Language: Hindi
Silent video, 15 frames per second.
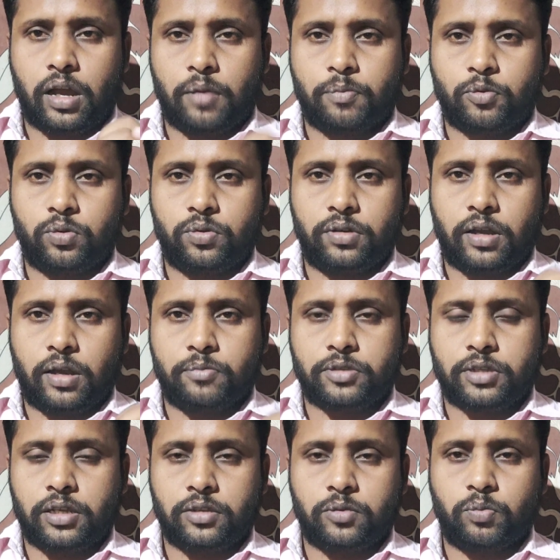आपको नाम
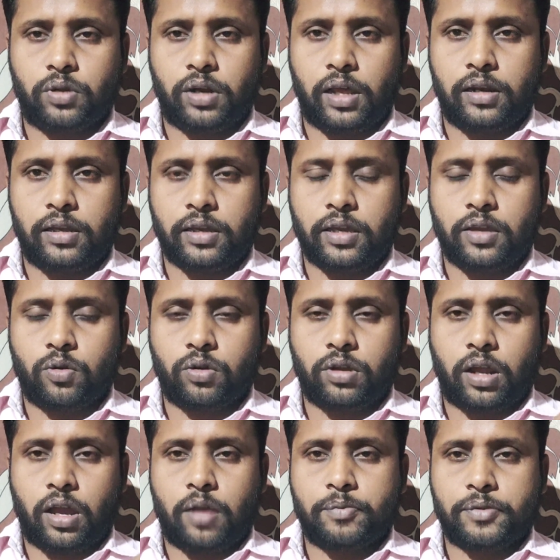सहित बुला लेंगे
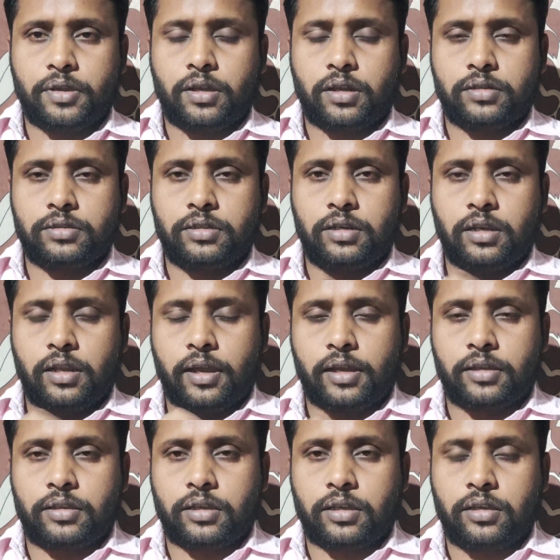और आपकी अर्जी
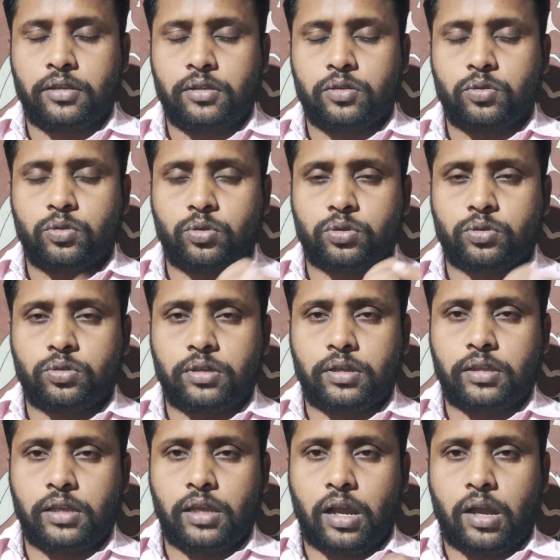लगा देंगे दोस्तों
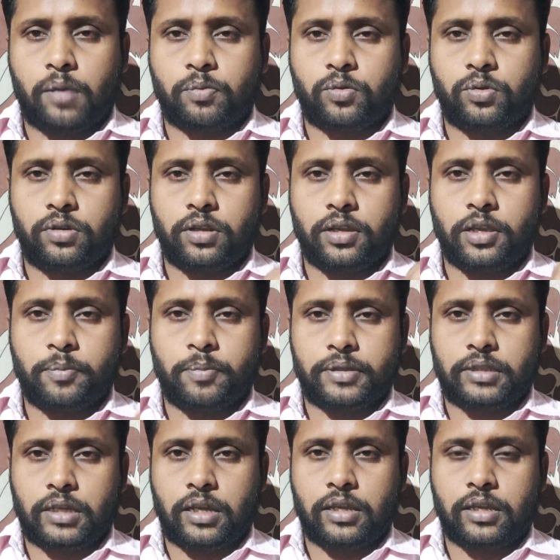यदि आपको नहीं
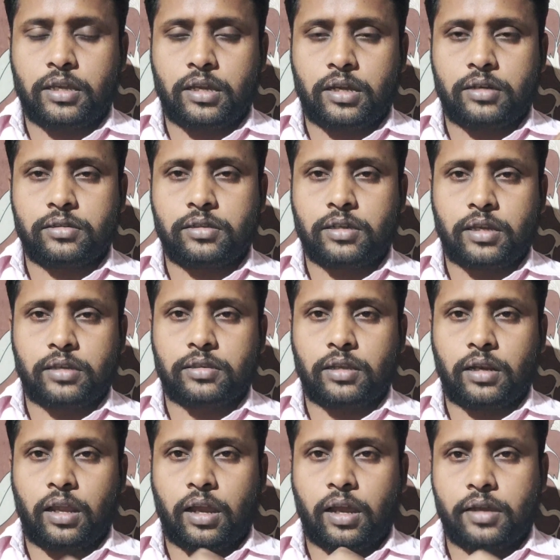पता है कि अर्जी
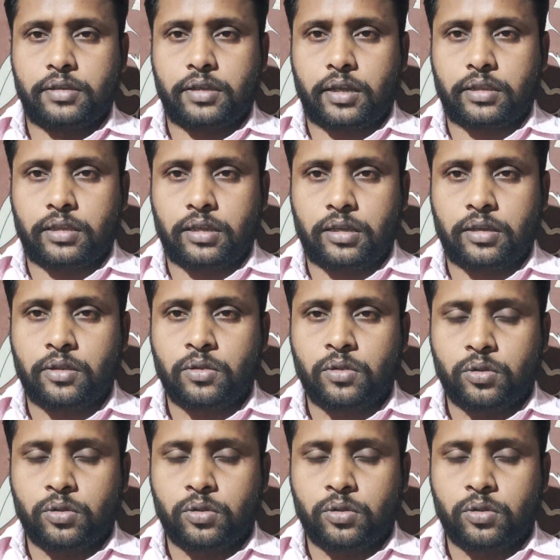कैसे लगाई जाती है